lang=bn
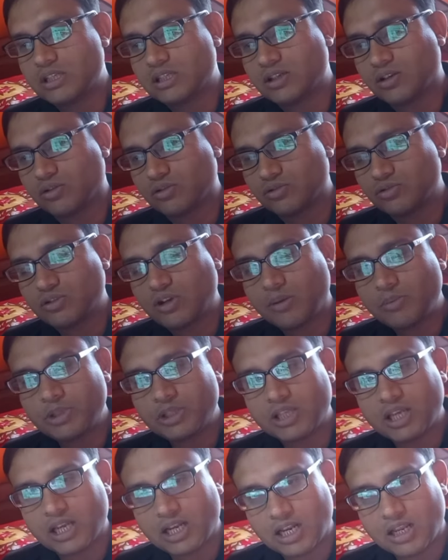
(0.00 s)
যতদূর আমি
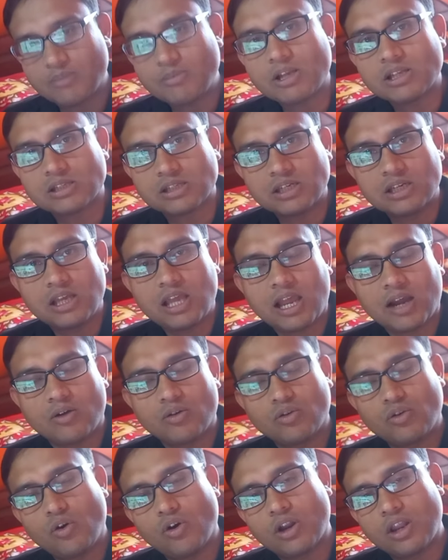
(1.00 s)
দেখলাম আজকে
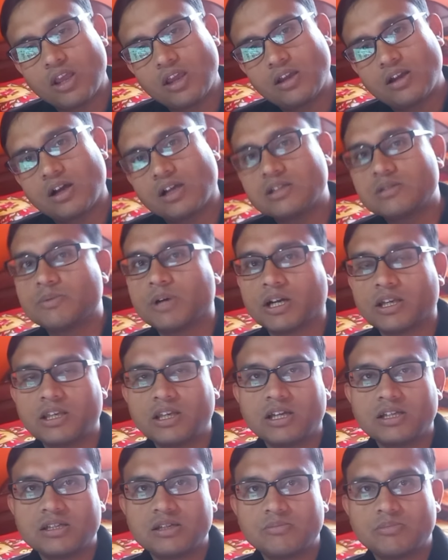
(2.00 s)
এখনো অনেক কাজ বাকি
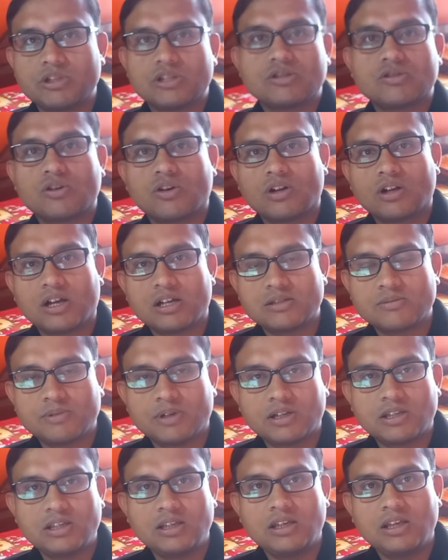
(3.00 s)
আছে বিস্তর কাজ
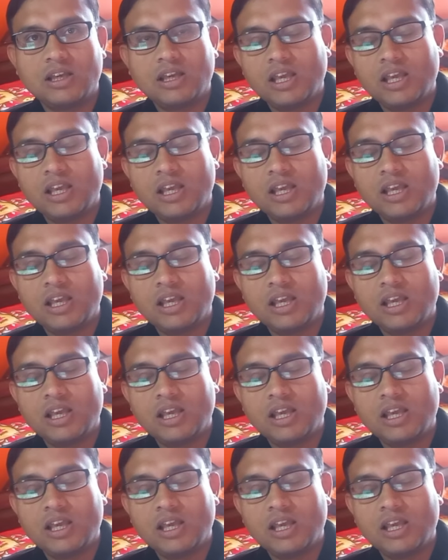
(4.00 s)
বাকি